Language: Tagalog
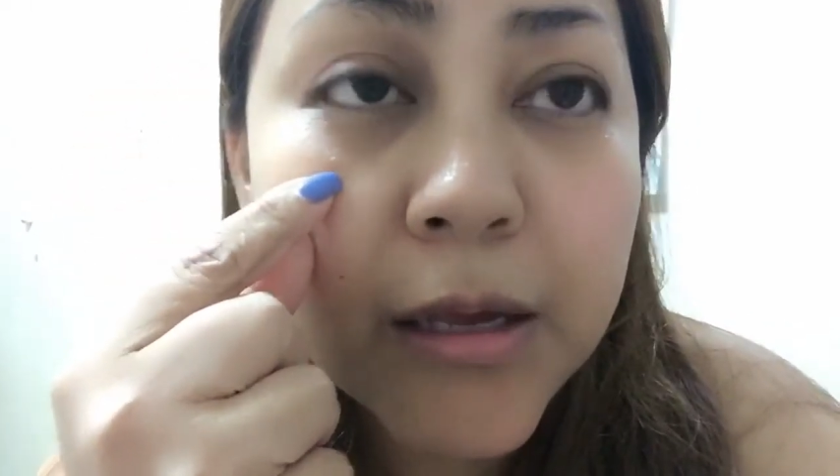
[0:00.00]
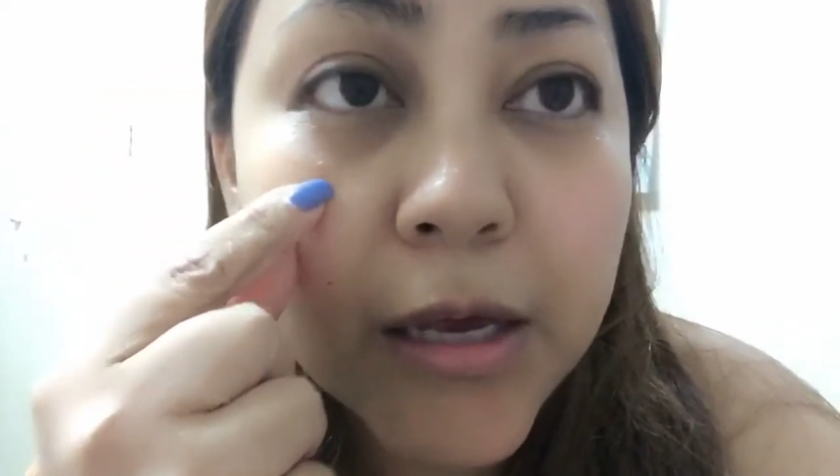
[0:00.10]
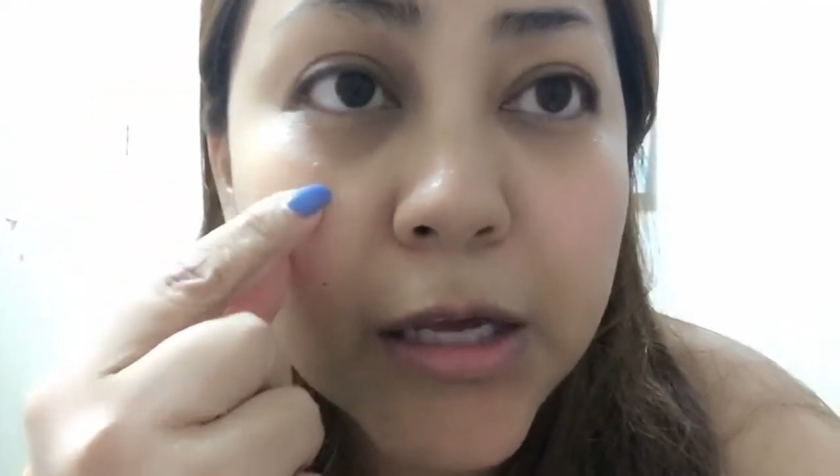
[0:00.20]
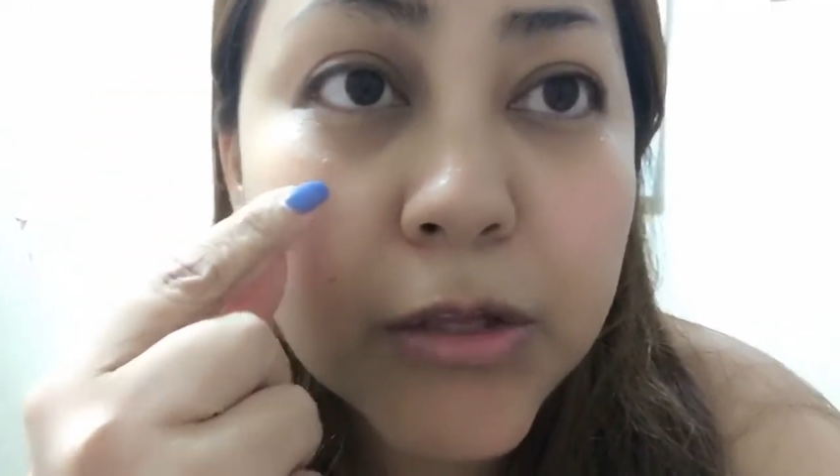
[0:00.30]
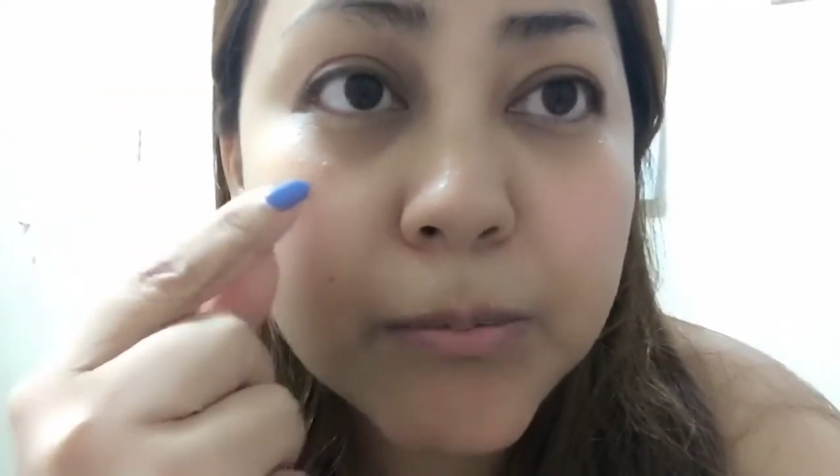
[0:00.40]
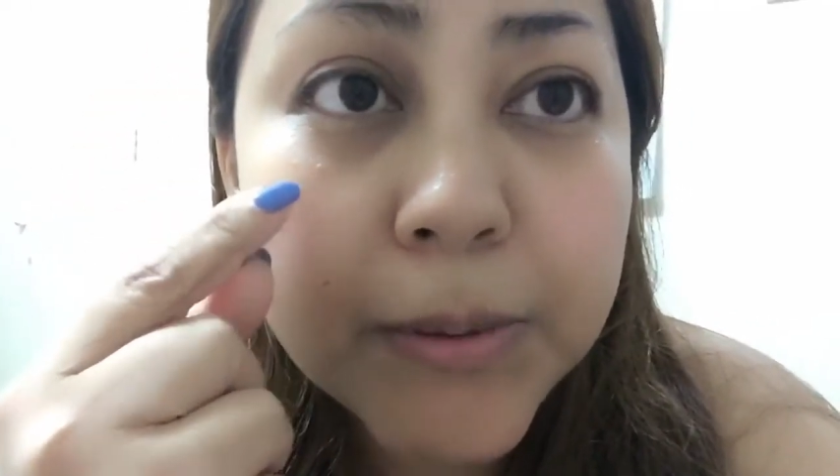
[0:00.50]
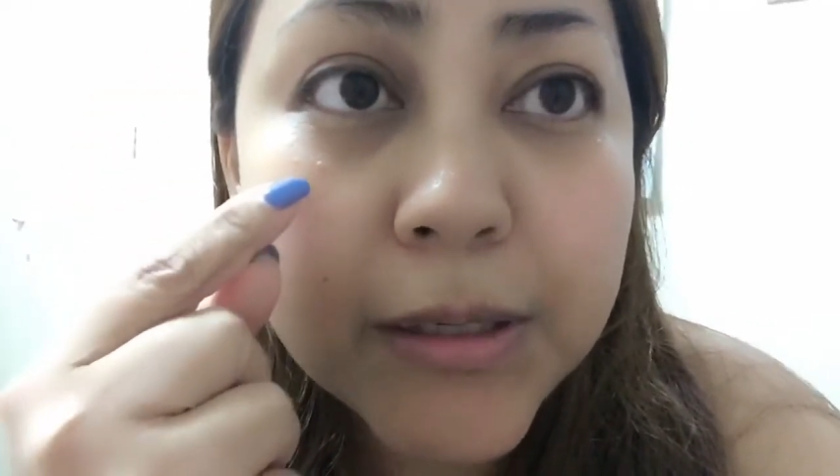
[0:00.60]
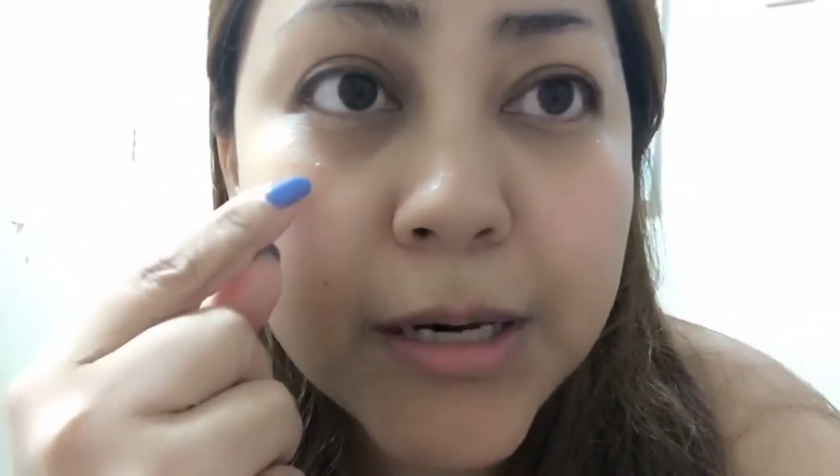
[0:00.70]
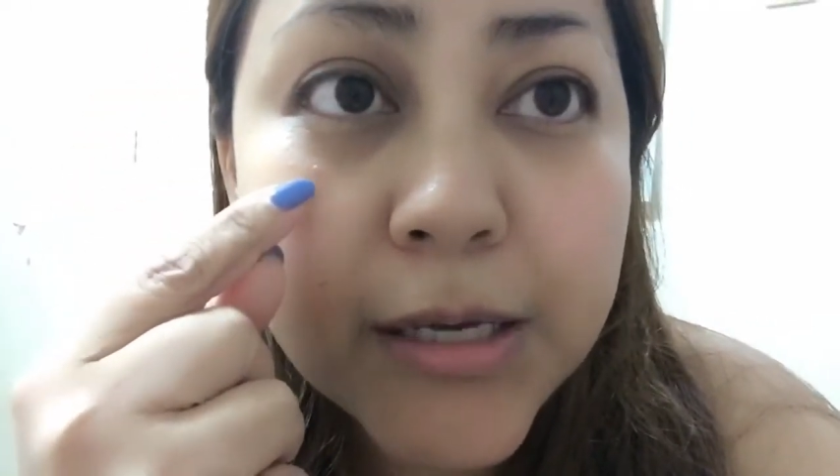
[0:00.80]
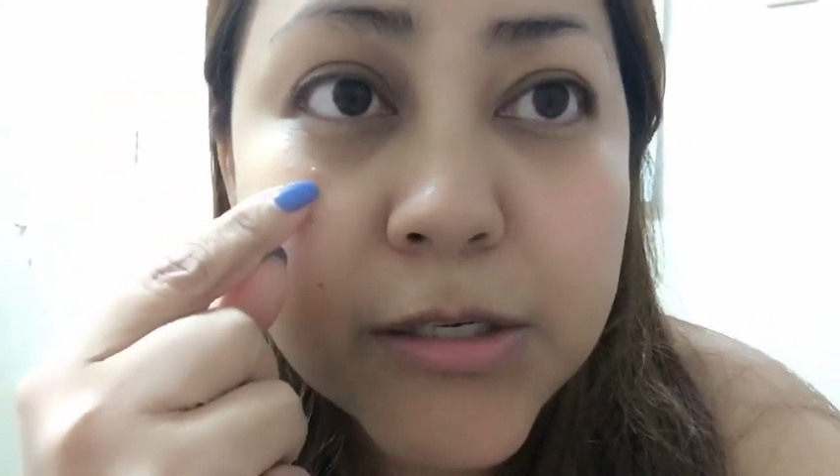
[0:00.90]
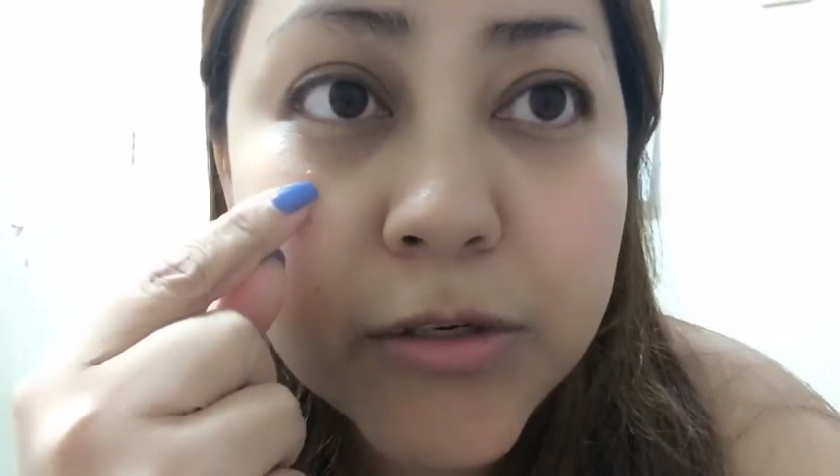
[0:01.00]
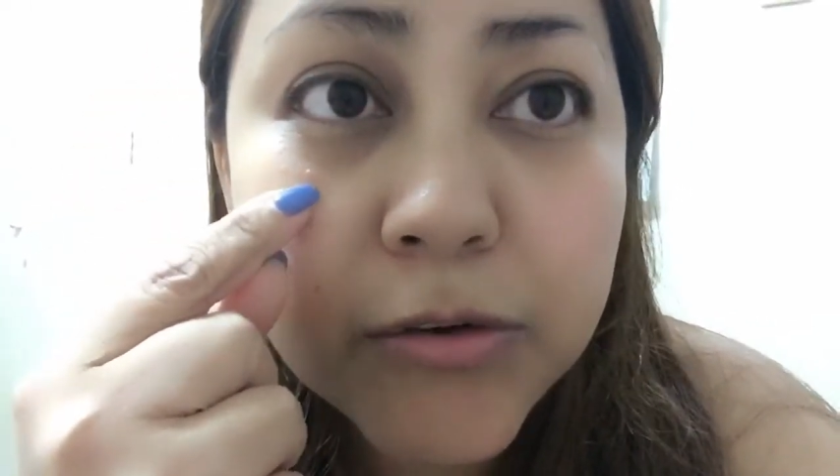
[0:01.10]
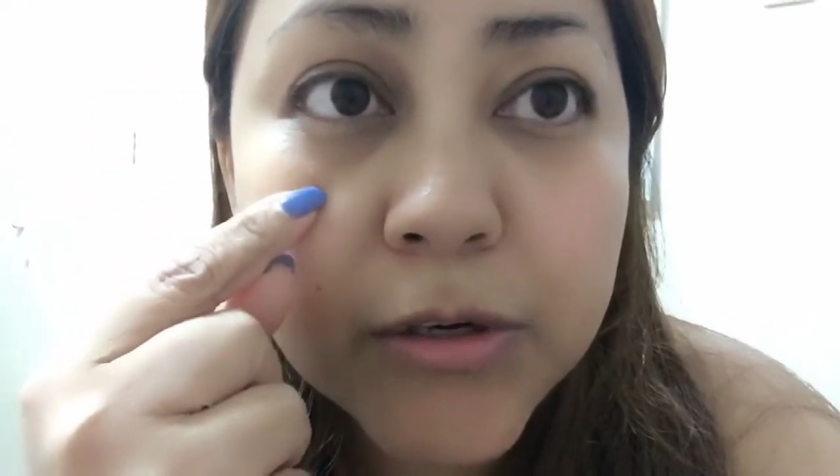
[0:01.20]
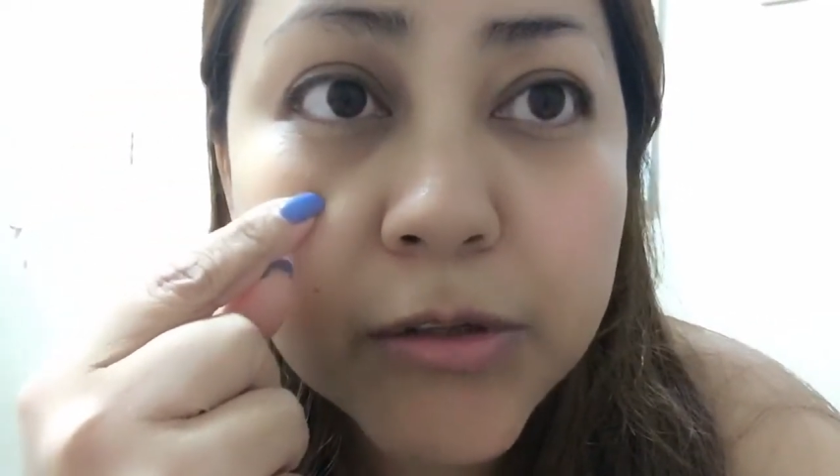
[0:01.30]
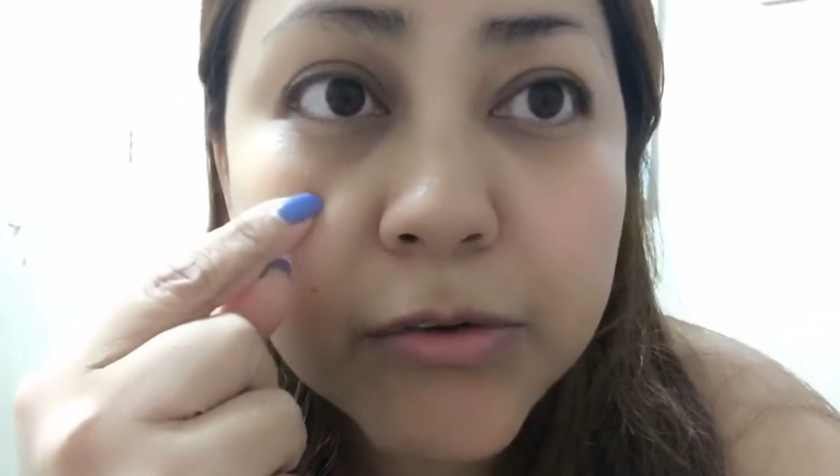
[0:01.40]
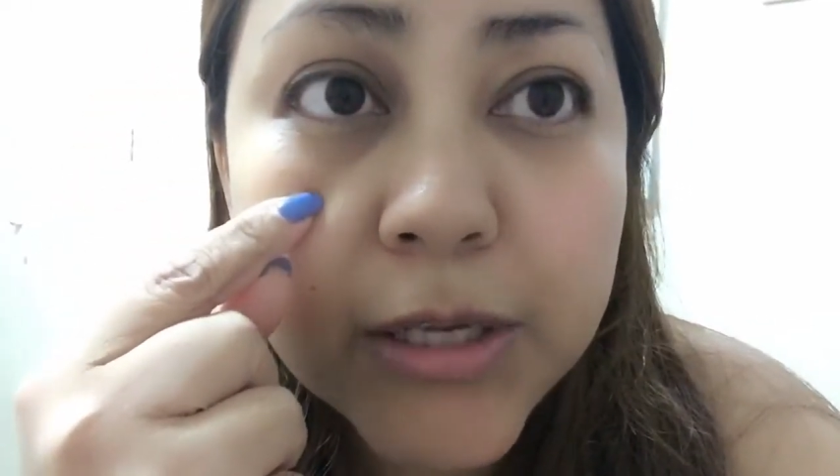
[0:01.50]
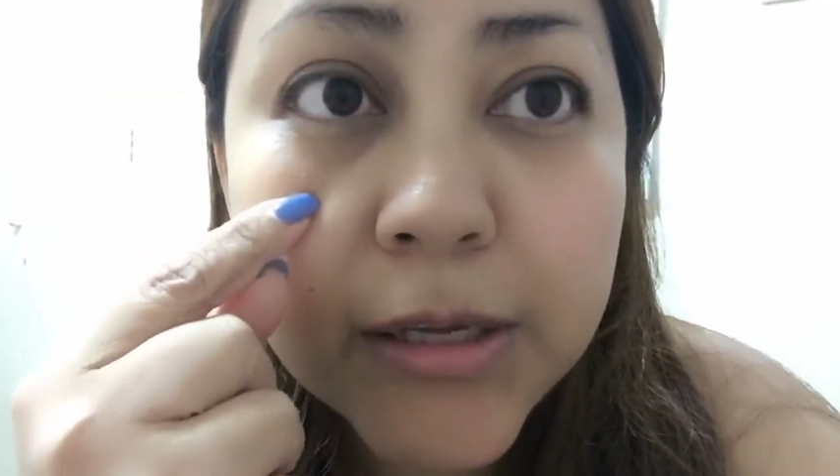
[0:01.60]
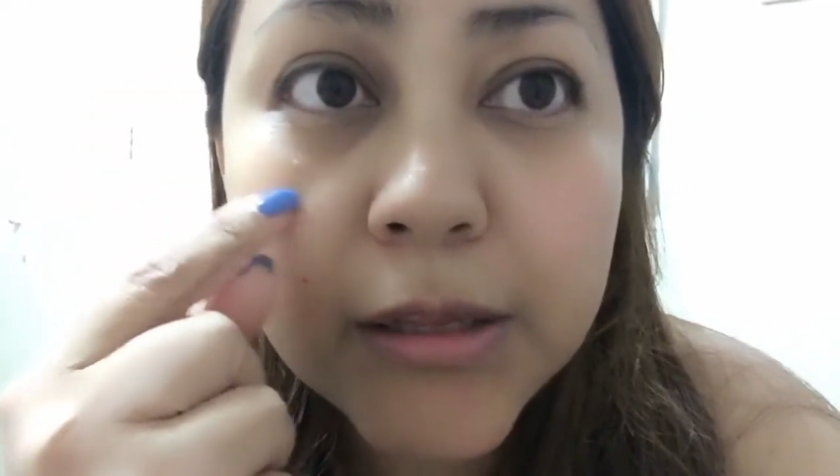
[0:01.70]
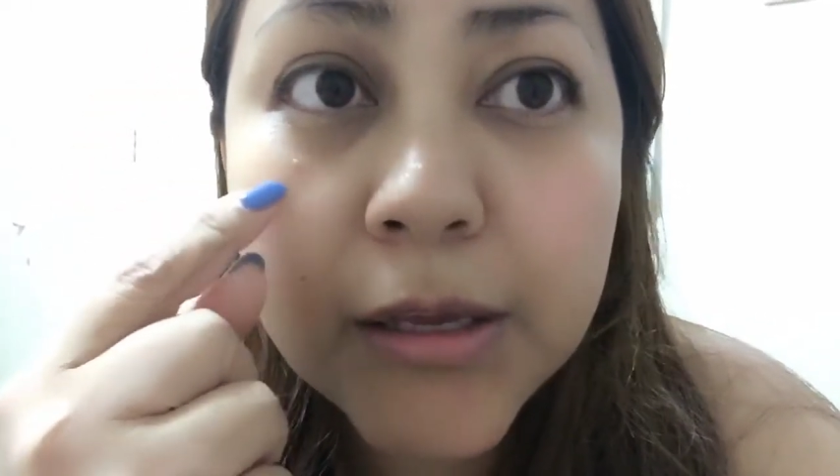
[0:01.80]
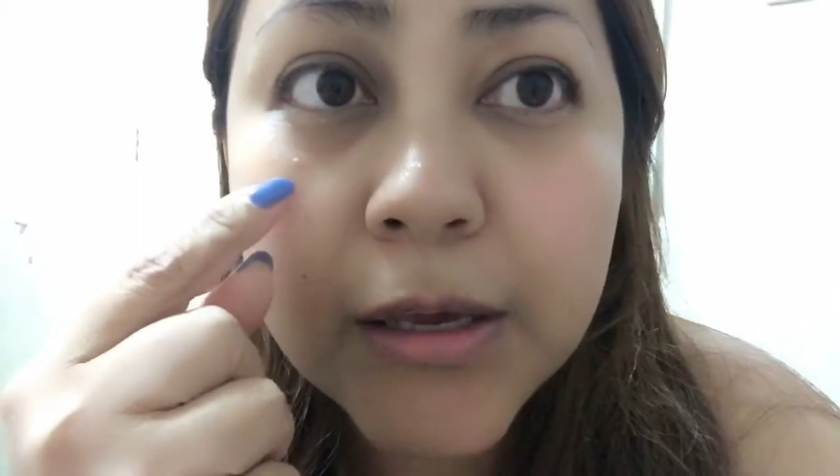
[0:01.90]
eto pinalaser ko na to
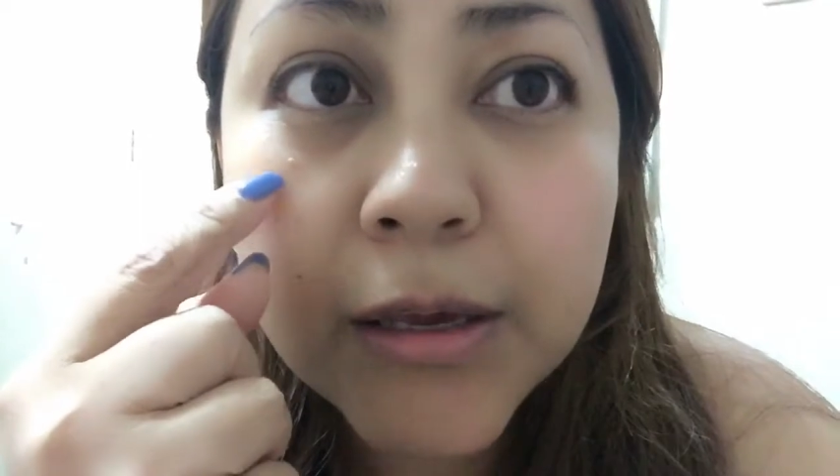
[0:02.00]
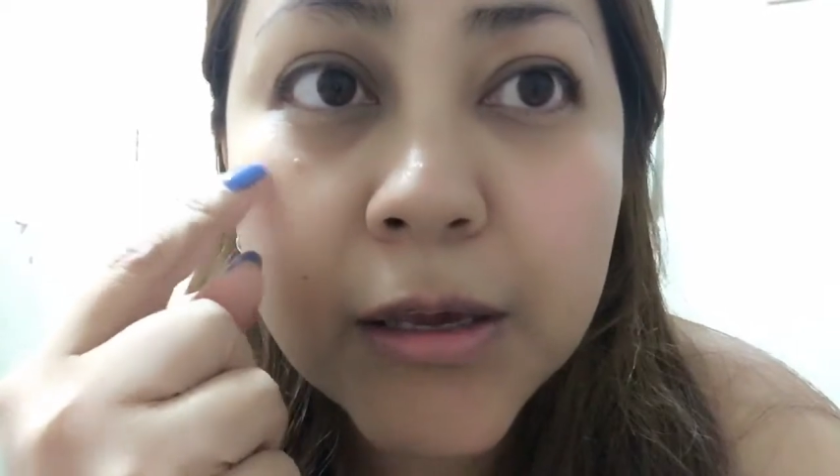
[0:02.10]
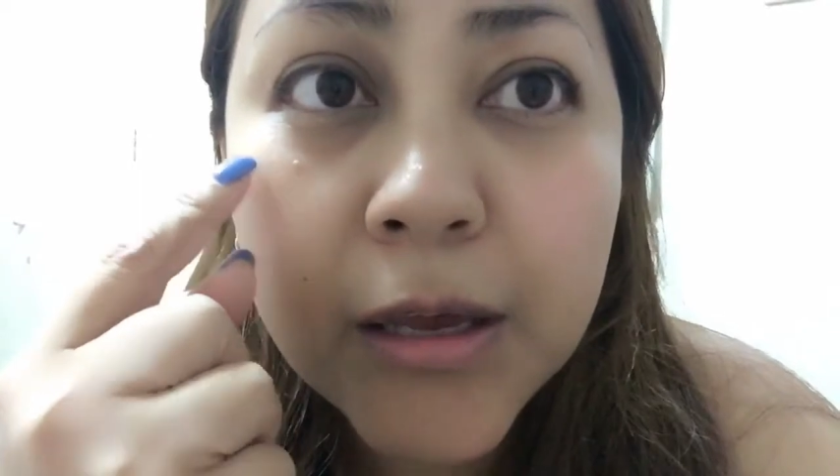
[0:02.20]
dati eh.